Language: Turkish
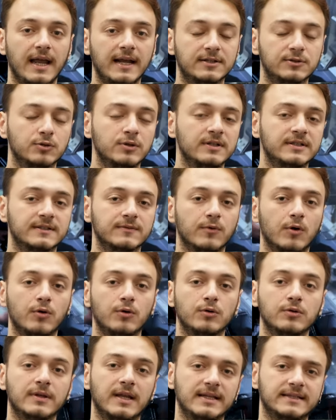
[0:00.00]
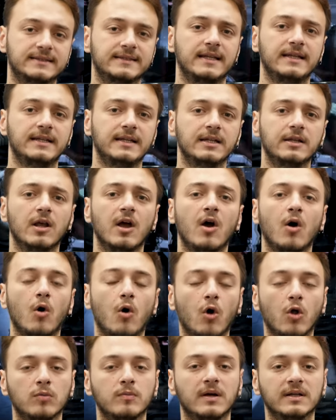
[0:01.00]
ekskluziv oyun desteğinin
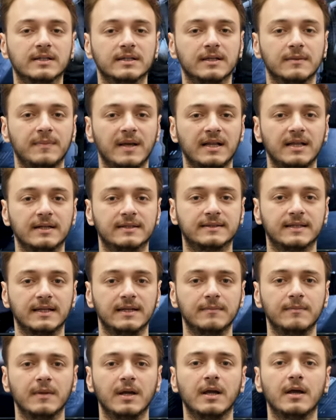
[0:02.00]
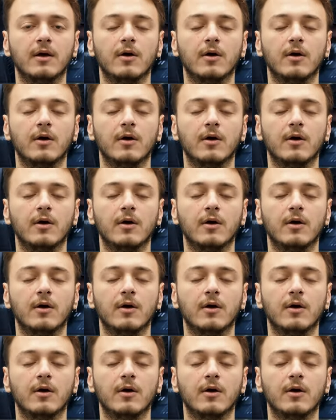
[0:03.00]
olmadığını belirtelim.